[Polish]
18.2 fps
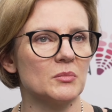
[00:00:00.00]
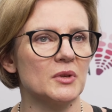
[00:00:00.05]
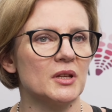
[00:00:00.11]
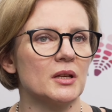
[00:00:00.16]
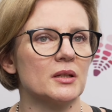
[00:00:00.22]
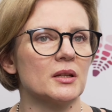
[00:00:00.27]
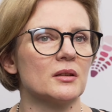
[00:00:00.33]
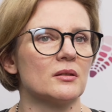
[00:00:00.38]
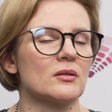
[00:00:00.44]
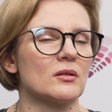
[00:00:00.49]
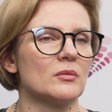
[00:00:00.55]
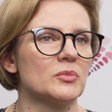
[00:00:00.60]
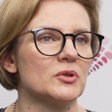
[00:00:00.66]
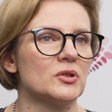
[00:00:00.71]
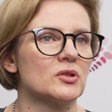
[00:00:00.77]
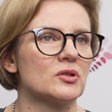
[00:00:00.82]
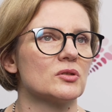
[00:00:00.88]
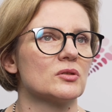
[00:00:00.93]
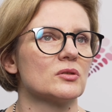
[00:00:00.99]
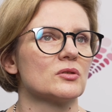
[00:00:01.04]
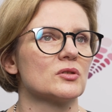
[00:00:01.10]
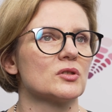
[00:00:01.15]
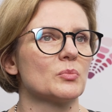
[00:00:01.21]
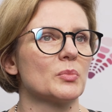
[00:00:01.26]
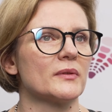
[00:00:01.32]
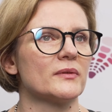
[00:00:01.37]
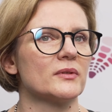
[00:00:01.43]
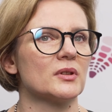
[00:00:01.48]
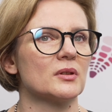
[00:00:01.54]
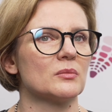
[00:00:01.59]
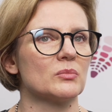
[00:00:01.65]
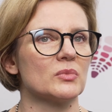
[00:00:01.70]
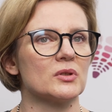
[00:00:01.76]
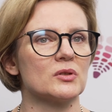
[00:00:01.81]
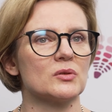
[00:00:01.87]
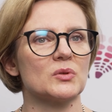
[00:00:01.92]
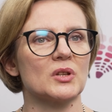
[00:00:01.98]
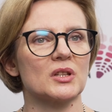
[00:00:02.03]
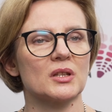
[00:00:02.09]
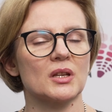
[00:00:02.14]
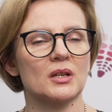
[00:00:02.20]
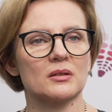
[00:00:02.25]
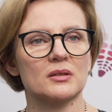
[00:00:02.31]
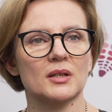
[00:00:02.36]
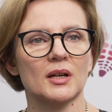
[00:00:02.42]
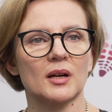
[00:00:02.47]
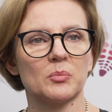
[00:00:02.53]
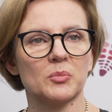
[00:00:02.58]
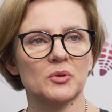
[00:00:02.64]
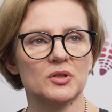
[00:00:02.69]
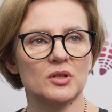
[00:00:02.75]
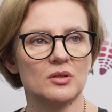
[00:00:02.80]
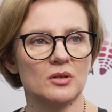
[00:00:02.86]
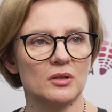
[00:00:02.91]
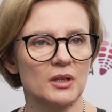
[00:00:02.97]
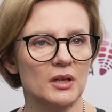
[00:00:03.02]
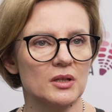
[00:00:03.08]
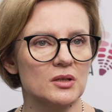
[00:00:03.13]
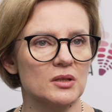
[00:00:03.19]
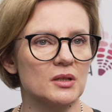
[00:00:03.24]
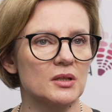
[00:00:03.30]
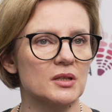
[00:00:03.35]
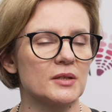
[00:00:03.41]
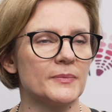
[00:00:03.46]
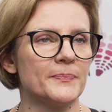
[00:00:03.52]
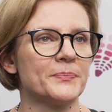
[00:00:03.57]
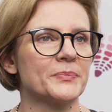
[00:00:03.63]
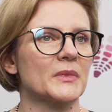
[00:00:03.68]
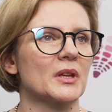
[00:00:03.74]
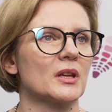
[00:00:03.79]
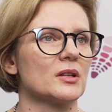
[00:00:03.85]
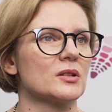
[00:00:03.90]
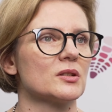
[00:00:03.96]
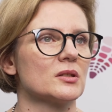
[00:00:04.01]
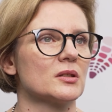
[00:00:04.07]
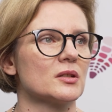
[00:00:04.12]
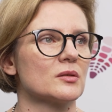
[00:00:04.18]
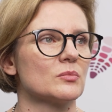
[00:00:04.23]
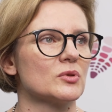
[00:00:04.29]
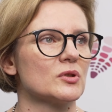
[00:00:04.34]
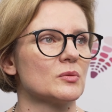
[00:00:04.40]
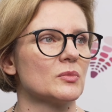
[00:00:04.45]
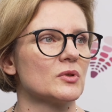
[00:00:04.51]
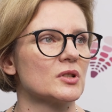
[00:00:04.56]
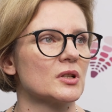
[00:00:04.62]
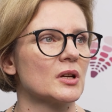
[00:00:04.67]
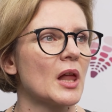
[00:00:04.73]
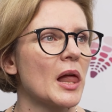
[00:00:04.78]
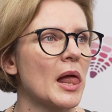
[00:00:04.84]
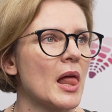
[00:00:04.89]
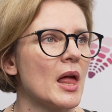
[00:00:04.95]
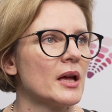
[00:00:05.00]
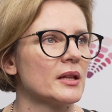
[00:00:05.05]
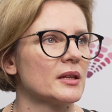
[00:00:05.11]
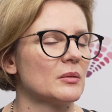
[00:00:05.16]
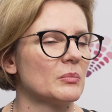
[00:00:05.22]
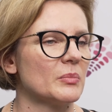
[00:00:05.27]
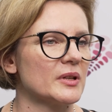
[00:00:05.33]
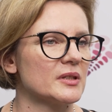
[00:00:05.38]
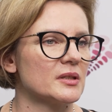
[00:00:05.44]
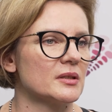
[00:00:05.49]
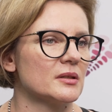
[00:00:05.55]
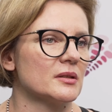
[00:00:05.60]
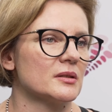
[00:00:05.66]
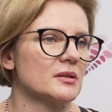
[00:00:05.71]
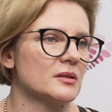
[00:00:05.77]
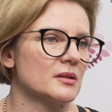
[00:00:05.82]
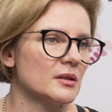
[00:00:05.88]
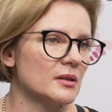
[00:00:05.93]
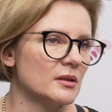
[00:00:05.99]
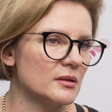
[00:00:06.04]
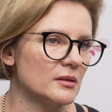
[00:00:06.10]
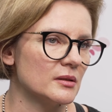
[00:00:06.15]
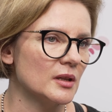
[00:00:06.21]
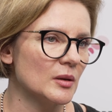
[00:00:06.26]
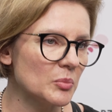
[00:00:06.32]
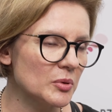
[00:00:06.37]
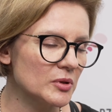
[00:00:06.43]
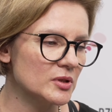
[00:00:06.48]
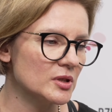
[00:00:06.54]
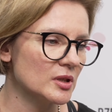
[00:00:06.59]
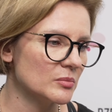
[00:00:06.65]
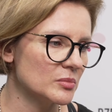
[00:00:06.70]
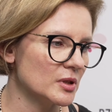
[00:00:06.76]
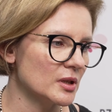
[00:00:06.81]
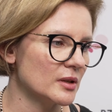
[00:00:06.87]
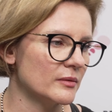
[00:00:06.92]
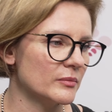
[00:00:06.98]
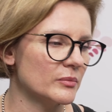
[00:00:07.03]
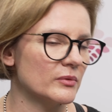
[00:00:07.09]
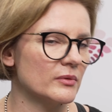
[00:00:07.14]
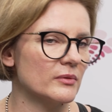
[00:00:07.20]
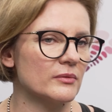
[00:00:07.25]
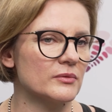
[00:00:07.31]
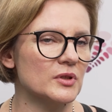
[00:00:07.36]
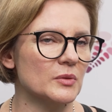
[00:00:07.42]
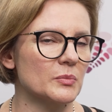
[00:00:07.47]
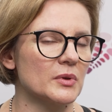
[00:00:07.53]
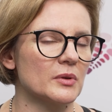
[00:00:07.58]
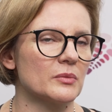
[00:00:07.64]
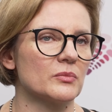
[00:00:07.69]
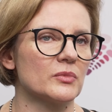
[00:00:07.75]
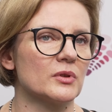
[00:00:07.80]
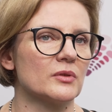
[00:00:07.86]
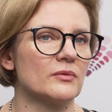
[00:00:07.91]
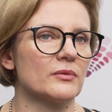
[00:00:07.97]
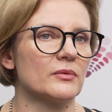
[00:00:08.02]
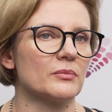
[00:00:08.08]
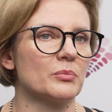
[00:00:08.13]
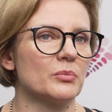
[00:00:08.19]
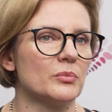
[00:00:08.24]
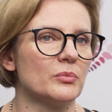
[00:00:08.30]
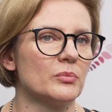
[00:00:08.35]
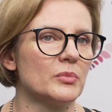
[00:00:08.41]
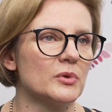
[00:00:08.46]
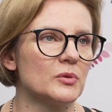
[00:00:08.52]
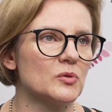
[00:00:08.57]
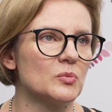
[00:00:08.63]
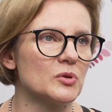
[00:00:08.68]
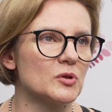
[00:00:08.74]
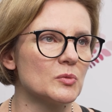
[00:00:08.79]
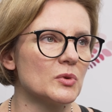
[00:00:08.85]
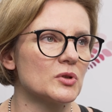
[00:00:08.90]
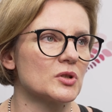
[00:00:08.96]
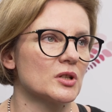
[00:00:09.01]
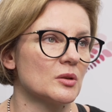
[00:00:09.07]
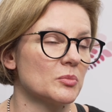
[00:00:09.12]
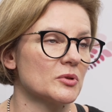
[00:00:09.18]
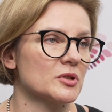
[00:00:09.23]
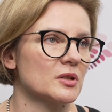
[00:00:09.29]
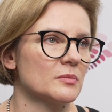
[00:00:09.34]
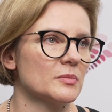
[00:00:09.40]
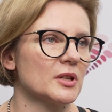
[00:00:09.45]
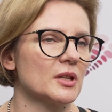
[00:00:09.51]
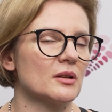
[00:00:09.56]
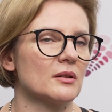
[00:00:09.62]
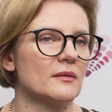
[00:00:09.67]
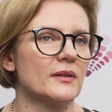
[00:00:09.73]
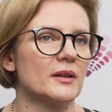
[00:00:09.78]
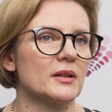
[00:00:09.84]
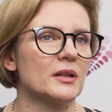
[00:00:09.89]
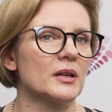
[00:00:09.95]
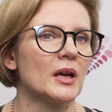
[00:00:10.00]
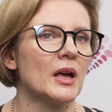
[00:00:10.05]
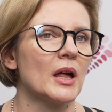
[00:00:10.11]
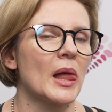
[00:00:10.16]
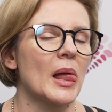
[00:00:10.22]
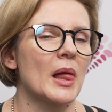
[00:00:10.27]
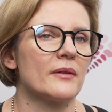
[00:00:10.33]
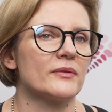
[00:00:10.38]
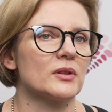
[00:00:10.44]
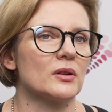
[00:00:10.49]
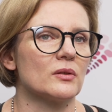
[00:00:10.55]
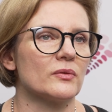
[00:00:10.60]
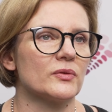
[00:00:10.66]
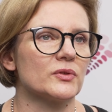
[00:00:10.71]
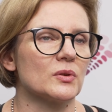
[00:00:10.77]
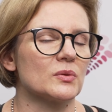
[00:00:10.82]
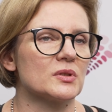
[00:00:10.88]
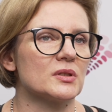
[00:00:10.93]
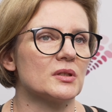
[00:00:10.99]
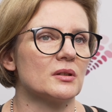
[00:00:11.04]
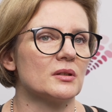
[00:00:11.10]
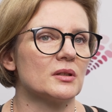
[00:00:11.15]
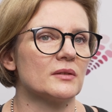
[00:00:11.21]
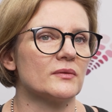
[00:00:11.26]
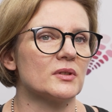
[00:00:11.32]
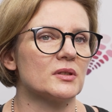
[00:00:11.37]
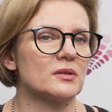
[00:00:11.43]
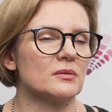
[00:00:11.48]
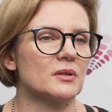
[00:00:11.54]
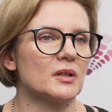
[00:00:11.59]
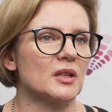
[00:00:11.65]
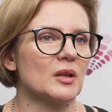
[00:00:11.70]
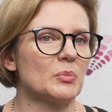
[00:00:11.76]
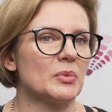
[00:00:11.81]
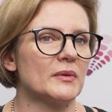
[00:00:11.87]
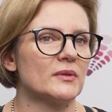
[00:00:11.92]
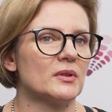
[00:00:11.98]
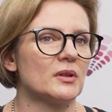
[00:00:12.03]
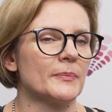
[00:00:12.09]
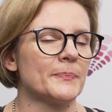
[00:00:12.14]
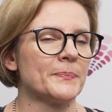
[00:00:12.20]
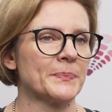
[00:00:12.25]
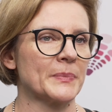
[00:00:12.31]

badania dorobić, czy powinien być ta diagnostyka poszerzona, czy też, czy też być może ten pacjent jest niepotrzebnie, że tak powiem, być, być może niepotrzebnie kierowany w, to, w tą stronę, więc tutaj na pewno